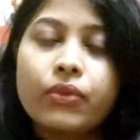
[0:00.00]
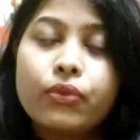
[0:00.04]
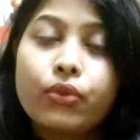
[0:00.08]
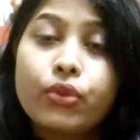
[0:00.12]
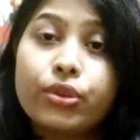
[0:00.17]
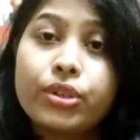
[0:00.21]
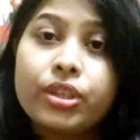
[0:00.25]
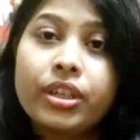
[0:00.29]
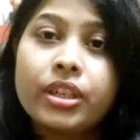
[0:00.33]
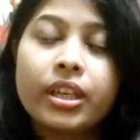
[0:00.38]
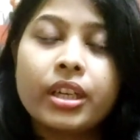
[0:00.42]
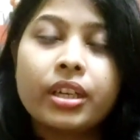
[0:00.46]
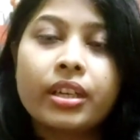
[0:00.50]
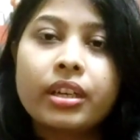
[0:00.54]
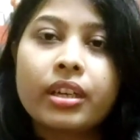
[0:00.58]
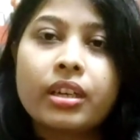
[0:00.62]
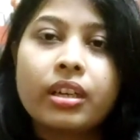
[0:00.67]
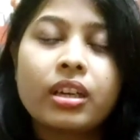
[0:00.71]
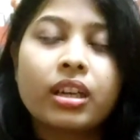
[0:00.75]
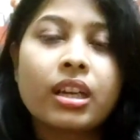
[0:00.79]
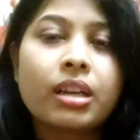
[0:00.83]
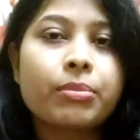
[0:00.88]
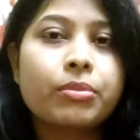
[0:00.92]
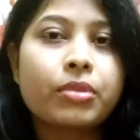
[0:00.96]
फोर्टीन
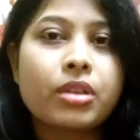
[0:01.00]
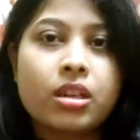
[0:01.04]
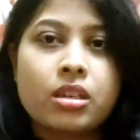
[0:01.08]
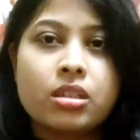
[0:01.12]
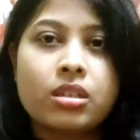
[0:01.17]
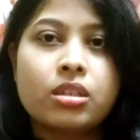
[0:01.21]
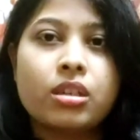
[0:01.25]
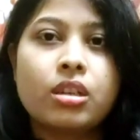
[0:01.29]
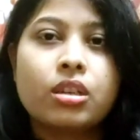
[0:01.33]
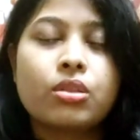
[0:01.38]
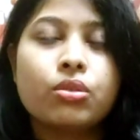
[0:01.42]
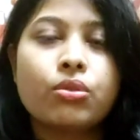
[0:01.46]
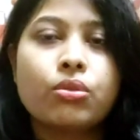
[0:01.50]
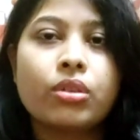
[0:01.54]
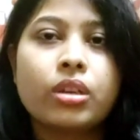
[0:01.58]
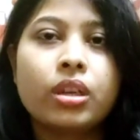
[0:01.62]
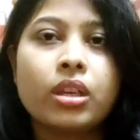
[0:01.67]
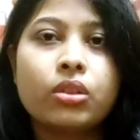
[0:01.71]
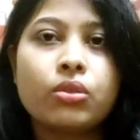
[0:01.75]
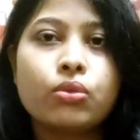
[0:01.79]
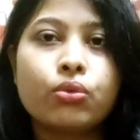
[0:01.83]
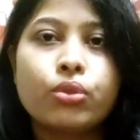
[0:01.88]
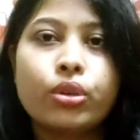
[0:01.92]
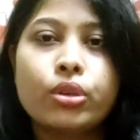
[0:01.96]
हंड्रेड अगर आप खर्च कर
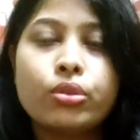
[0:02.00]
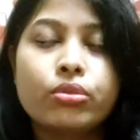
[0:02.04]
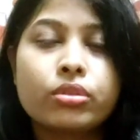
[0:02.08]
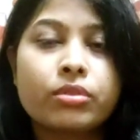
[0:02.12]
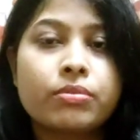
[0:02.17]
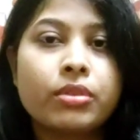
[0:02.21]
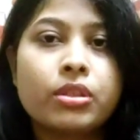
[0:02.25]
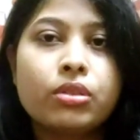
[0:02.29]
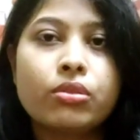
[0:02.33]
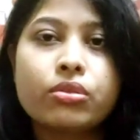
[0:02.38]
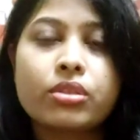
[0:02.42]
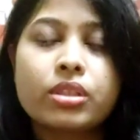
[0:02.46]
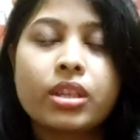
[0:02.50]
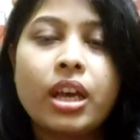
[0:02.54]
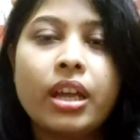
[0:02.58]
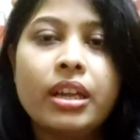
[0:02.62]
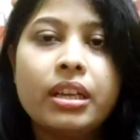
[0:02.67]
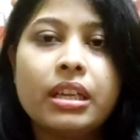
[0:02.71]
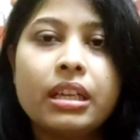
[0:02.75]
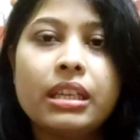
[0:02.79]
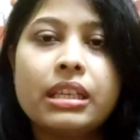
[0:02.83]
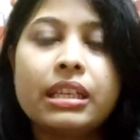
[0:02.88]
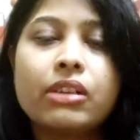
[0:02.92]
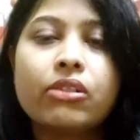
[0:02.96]
दोगे तो कोई उसमें
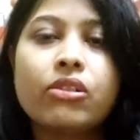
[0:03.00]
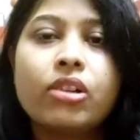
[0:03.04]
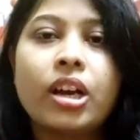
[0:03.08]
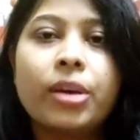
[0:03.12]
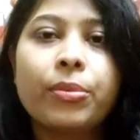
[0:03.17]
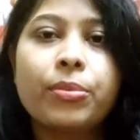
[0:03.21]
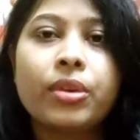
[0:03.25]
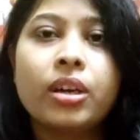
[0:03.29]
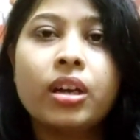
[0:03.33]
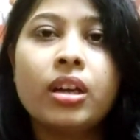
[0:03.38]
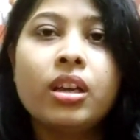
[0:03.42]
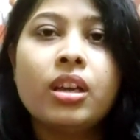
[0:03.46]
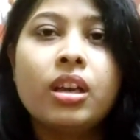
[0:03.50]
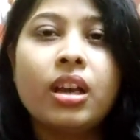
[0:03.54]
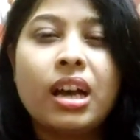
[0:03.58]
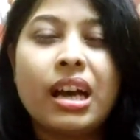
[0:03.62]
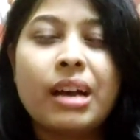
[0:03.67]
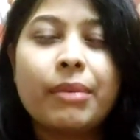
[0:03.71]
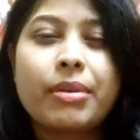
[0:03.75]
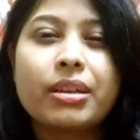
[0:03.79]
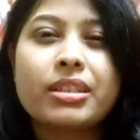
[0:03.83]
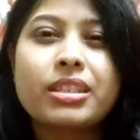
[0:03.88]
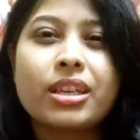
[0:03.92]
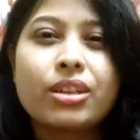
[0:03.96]
नुकसान नहीं होगा आपका
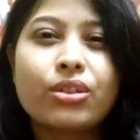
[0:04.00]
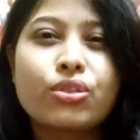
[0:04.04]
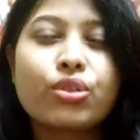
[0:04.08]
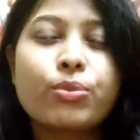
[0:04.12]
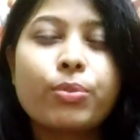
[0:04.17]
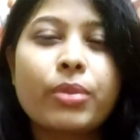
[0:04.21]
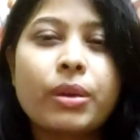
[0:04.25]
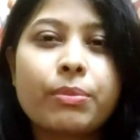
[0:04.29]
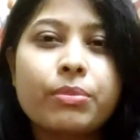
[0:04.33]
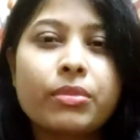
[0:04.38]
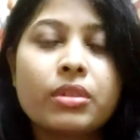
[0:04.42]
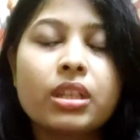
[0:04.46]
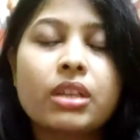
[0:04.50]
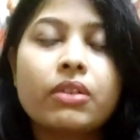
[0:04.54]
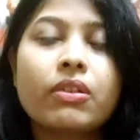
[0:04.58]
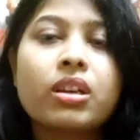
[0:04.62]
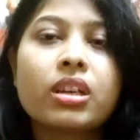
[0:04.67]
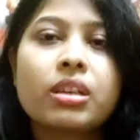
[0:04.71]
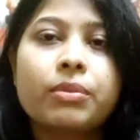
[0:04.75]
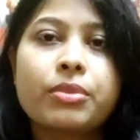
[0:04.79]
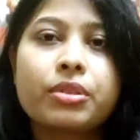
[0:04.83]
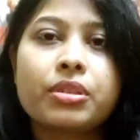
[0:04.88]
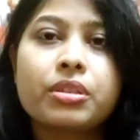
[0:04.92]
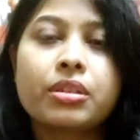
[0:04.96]
आप हज़ारों रुपये अपने
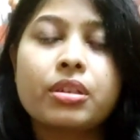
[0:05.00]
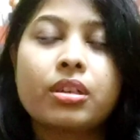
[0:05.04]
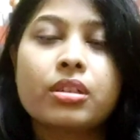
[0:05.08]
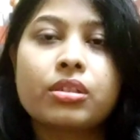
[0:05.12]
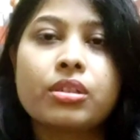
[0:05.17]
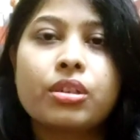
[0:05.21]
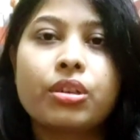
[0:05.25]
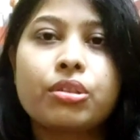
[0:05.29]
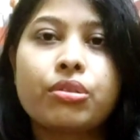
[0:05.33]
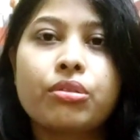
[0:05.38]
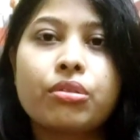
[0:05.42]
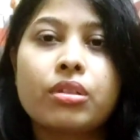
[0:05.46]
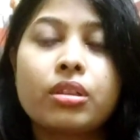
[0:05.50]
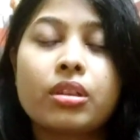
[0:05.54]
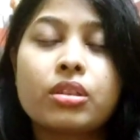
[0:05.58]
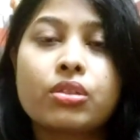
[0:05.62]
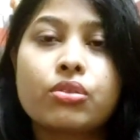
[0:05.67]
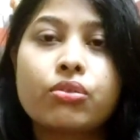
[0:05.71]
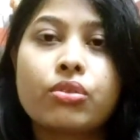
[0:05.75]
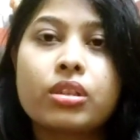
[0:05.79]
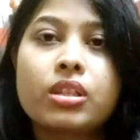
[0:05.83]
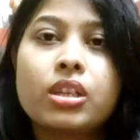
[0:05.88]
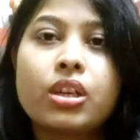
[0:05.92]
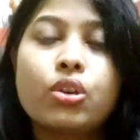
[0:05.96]
दवा के पीछे खर्च करते हो
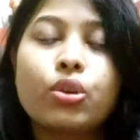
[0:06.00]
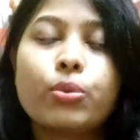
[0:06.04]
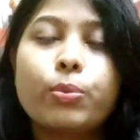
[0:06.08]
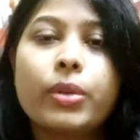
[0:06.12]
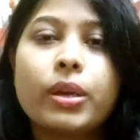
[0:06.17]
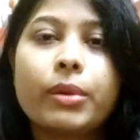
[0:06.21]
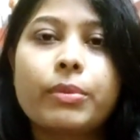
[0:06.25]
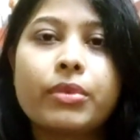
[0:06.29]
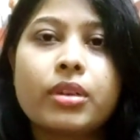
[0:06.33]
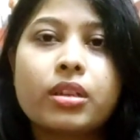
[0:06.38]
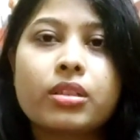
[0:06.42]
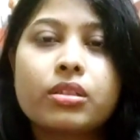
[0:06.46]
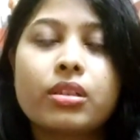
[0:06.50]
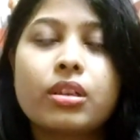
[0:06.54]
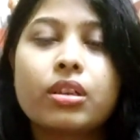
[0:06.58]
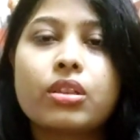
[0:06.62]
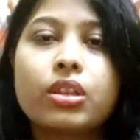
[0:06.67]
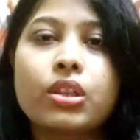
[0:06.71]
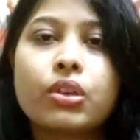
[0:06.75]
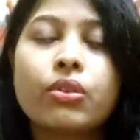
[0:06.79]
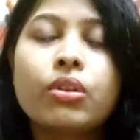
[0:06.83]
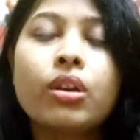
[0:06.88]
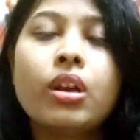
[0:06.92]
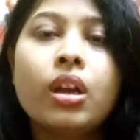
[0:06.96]
दसों हज़ार रुपये आप खर्च
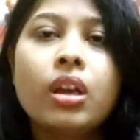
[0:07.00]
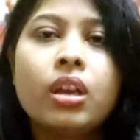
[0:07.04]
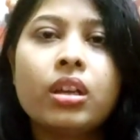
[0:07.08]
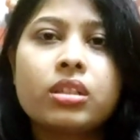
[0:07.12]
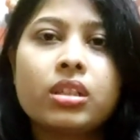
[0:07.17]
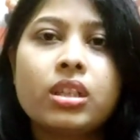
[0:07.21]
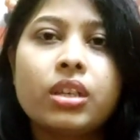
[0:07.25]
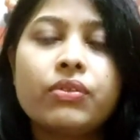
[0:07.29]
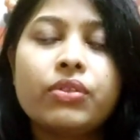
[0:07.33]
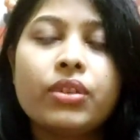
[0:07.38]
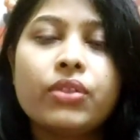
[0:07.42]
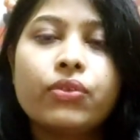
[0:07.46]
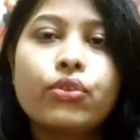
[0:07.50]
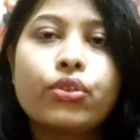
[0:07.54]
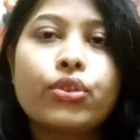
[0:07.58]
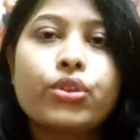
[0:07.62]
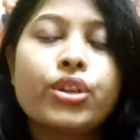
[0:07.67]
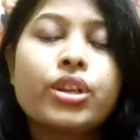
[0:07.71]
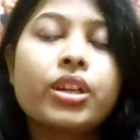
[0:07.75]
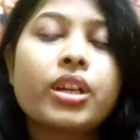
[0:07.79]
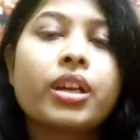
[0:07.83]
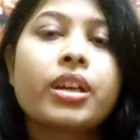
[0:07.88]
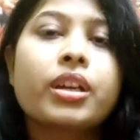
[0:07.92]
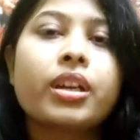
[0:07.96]
करते हो सिर्फ ये
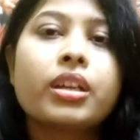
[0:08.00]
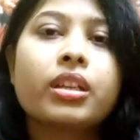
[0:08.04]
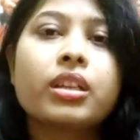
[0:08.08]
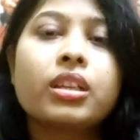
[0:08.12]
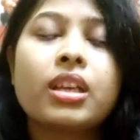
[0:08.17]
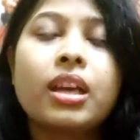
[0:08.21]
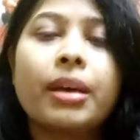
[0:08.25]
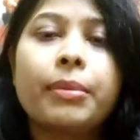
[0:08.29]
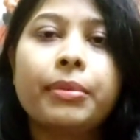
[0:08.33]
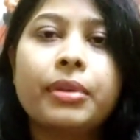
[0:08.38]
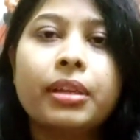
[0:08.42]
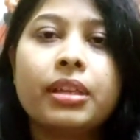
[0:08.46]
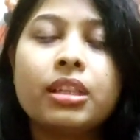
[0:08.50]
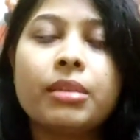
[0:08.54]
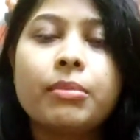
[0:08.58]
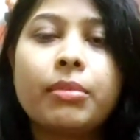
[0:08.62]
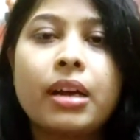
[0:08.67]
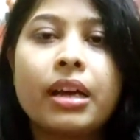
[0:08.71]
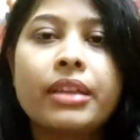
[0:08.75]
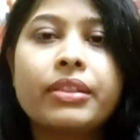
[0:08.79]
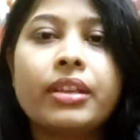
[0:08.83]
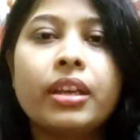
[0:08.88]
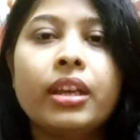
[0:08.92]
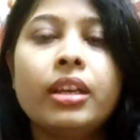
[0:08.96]
फोर्टीन हंड्रेड की आपके लिए
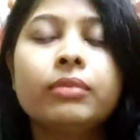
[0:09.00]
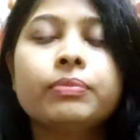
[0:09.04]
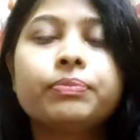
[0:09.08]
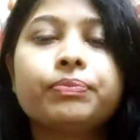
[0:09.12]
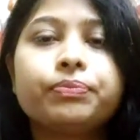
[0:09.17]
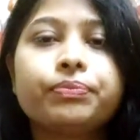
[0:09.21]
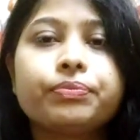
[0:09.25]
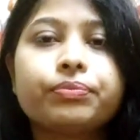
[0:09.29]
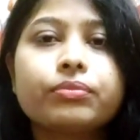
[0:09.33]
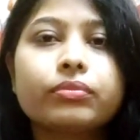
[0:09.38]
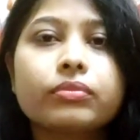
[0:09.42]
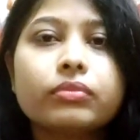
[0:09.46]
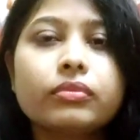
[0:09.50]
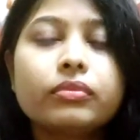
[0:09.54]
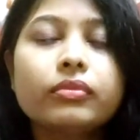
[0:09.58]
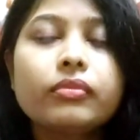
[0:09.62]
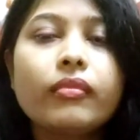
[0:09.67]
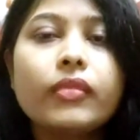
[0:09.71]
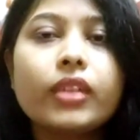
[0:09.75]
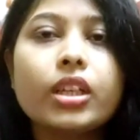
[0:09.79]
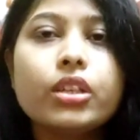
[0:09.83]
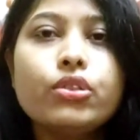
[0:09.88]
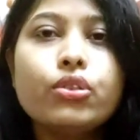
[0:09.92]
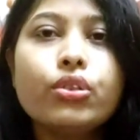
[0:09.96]
बात
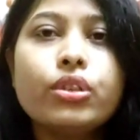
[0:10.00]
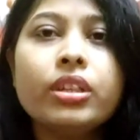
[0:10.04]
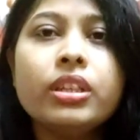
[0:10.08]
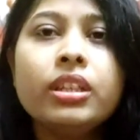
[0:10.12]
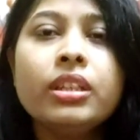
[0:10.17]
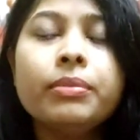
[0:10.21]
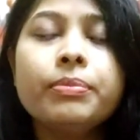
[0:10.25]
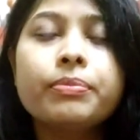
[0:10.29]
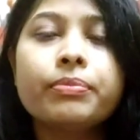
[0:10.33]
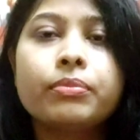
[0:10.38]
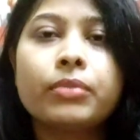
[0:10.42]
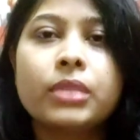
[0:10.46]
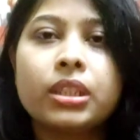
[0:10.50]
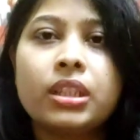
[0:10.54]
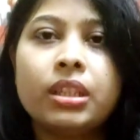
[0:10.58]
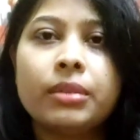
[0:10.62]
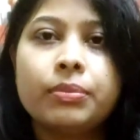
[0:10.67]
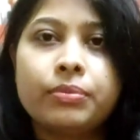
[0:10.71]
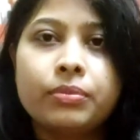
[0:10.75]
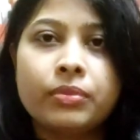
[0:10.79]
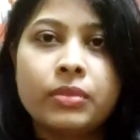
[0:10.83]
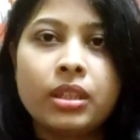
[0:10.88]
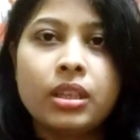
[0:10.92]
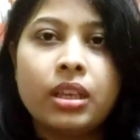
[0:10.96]
है जो कि
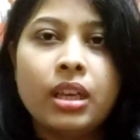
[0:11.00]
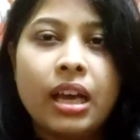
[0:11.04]
मतलब